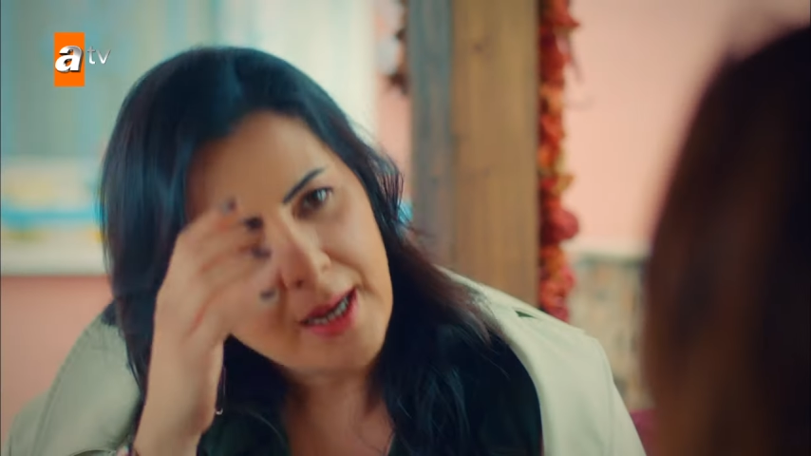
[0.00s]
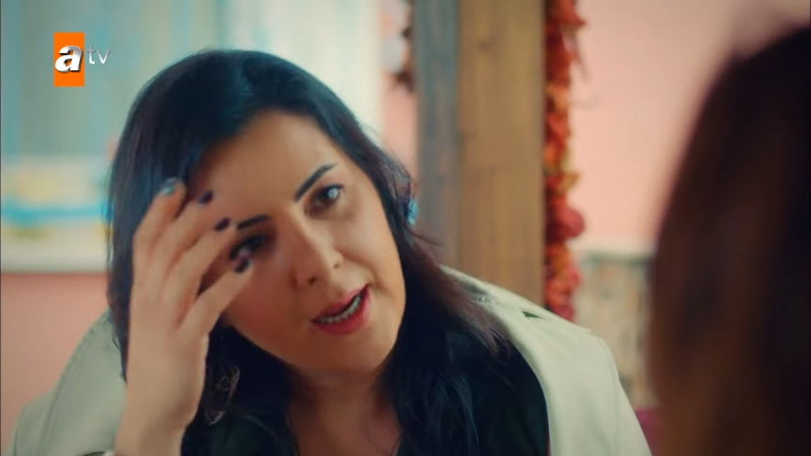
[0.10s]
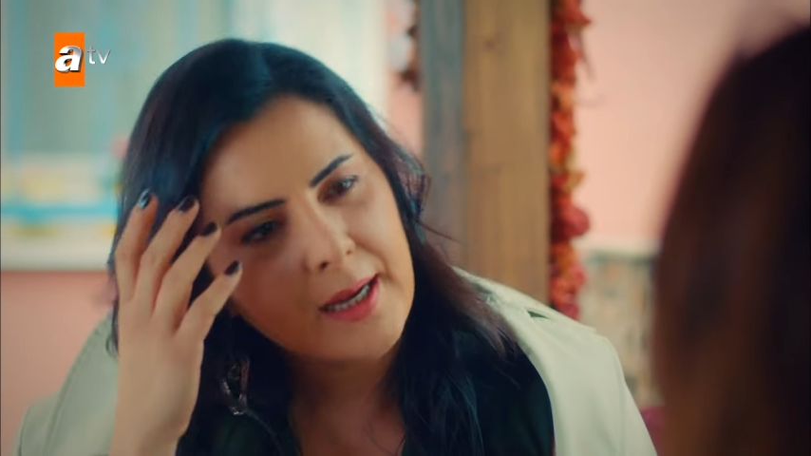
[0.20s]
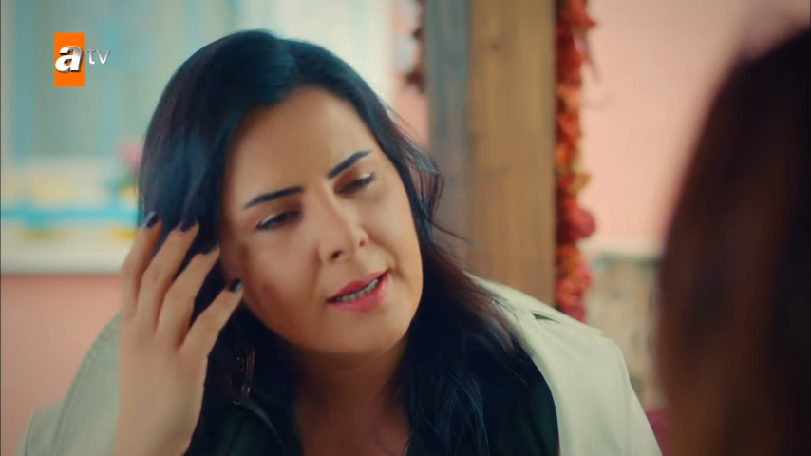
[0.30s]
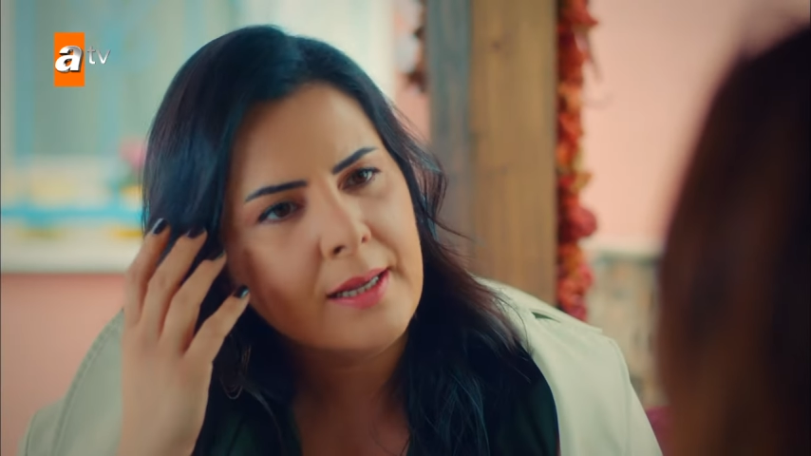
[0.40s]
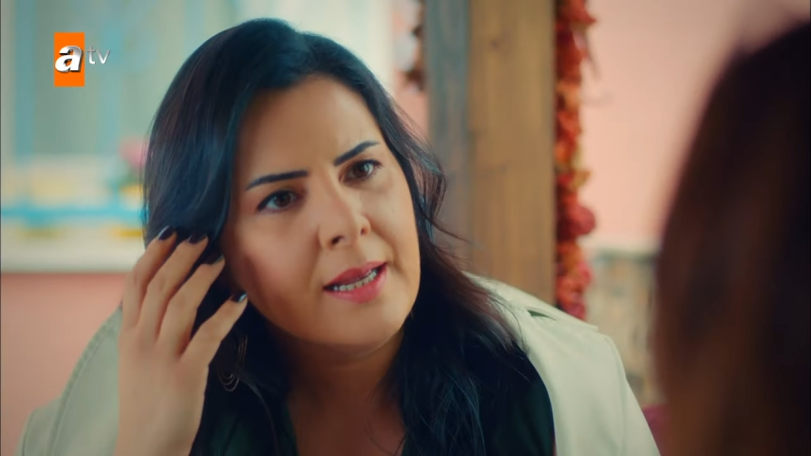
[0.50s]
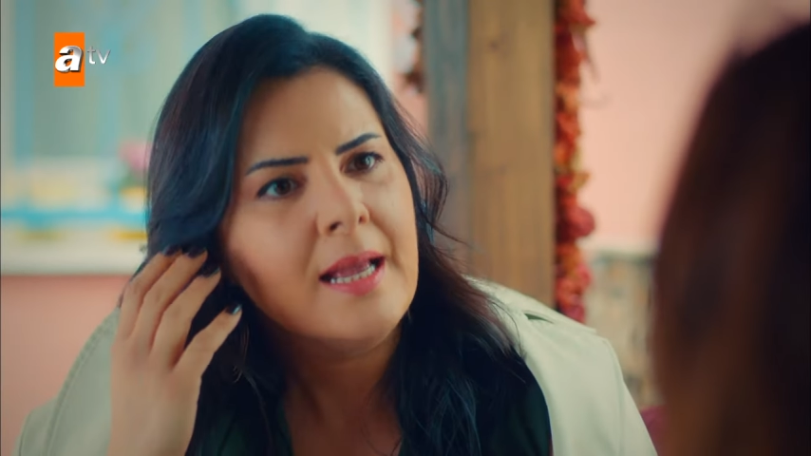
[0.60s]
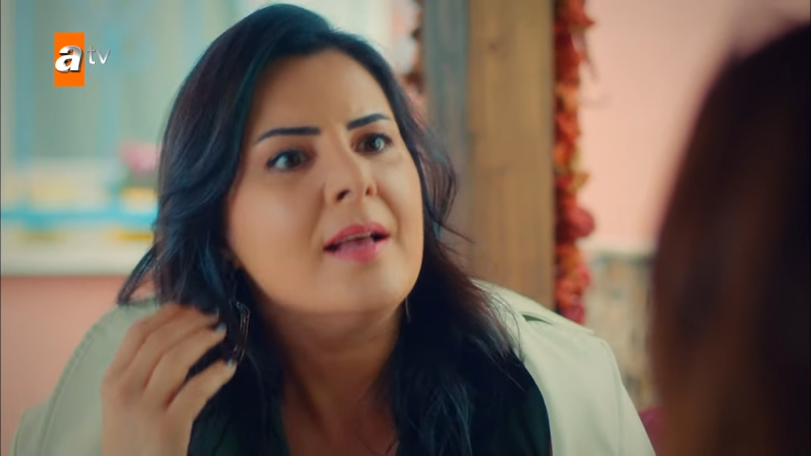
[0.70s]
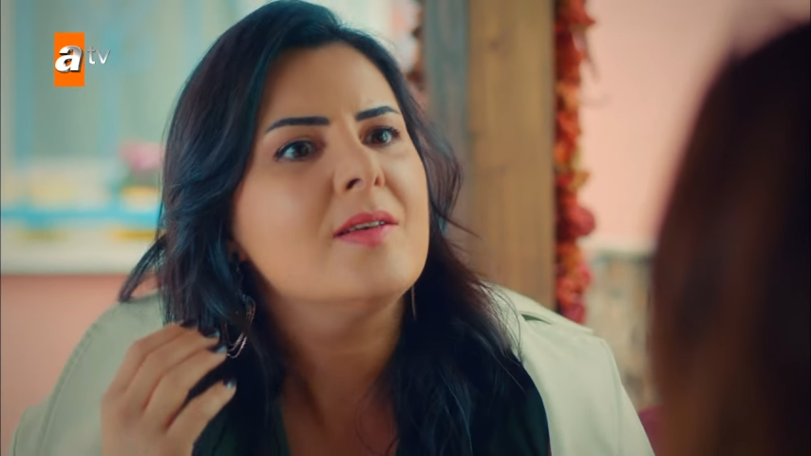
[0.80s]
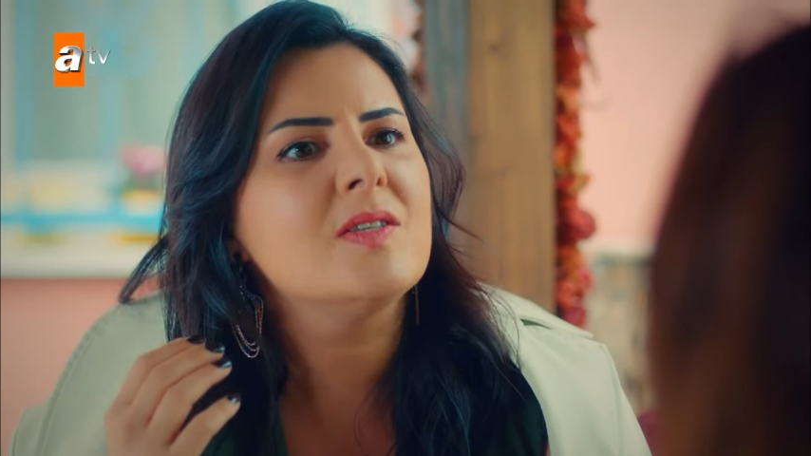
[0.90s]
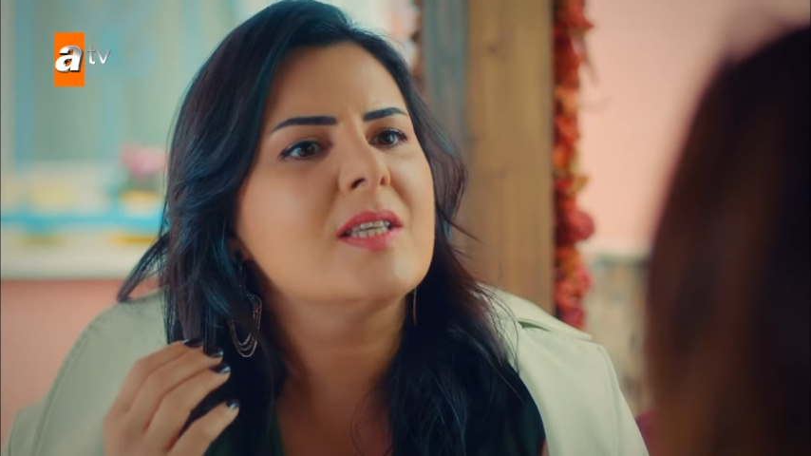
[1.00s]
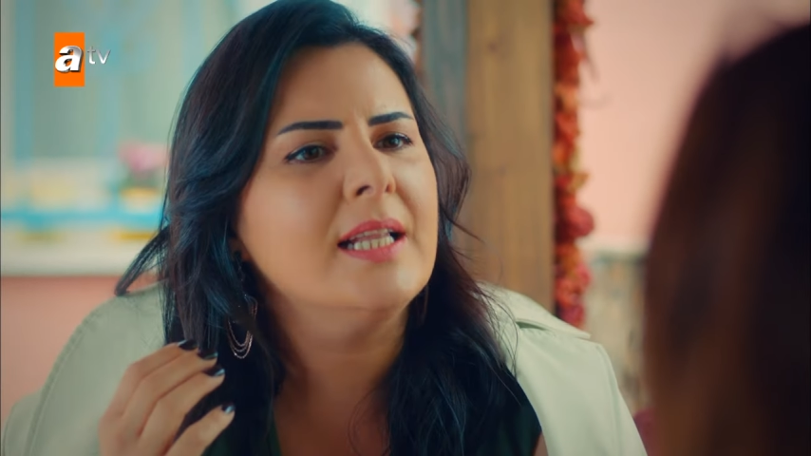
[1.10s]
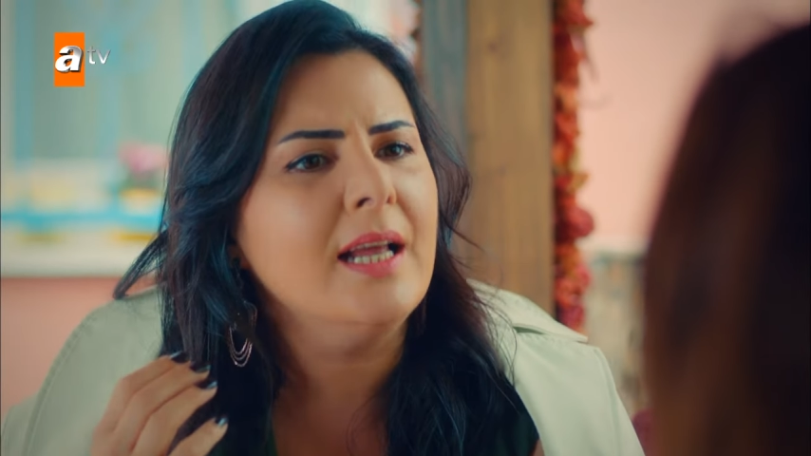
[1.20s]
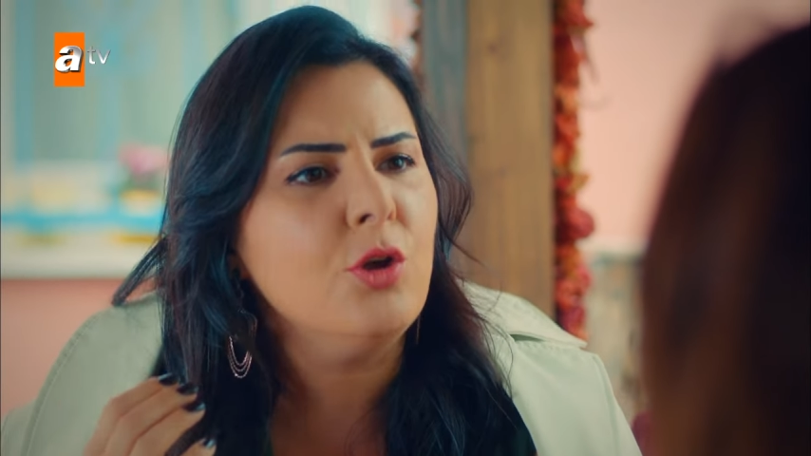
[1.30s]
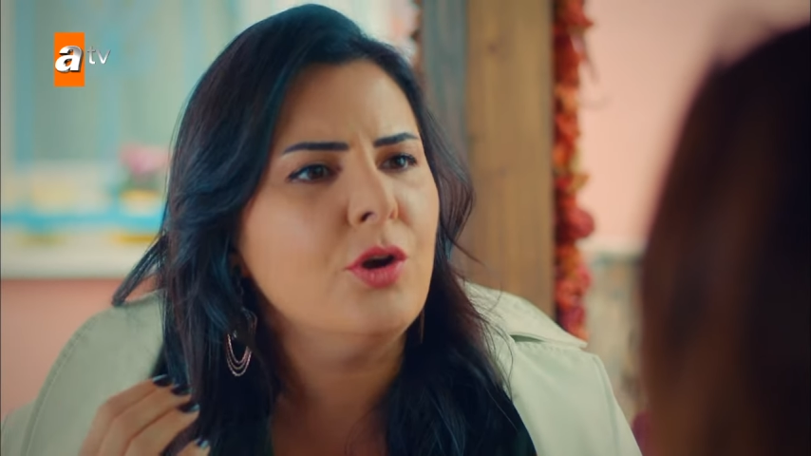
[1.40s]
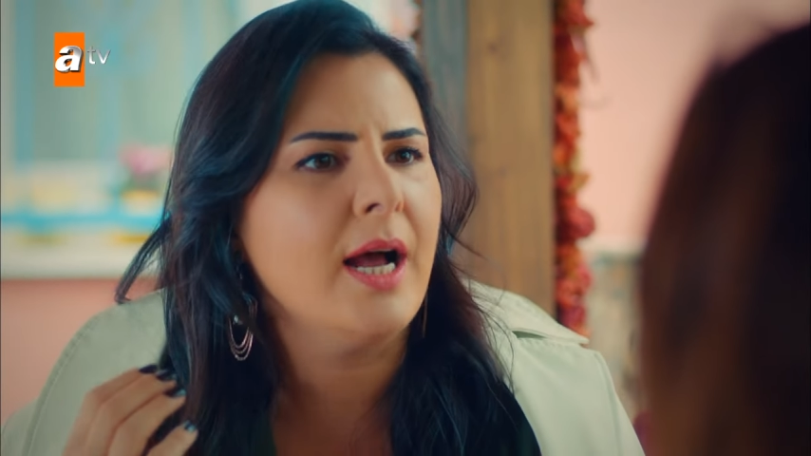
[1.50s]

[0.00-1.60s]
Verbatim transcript: Ha, sana göre